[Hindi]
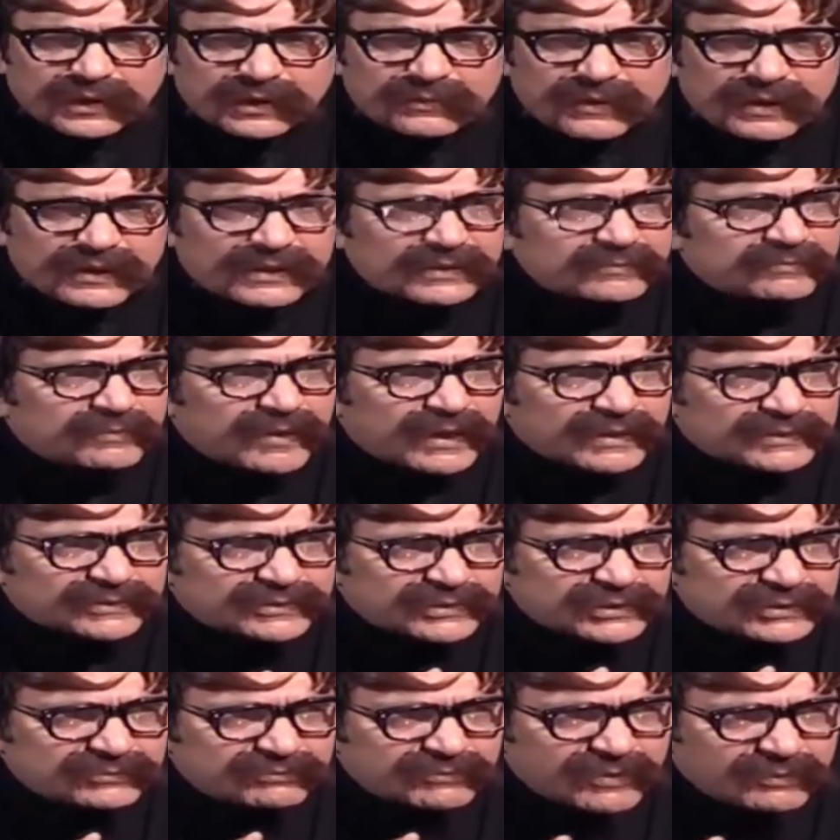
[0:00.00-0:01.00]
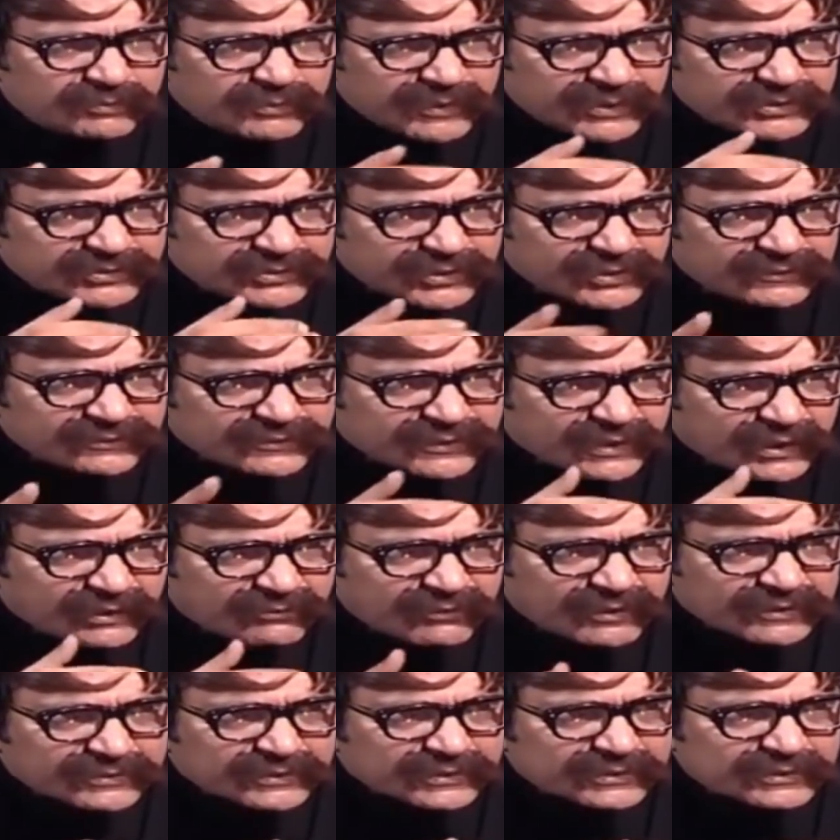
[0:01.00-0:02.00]
हमारी बातचीत में पेशरफ
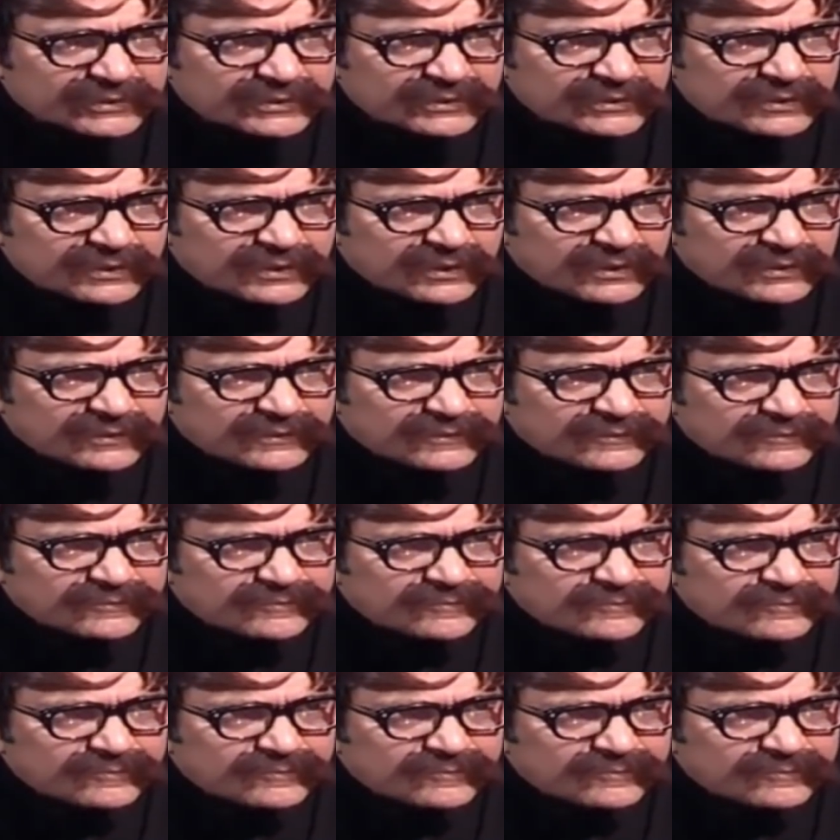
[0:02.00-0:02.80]
करवा सकते हैं क्या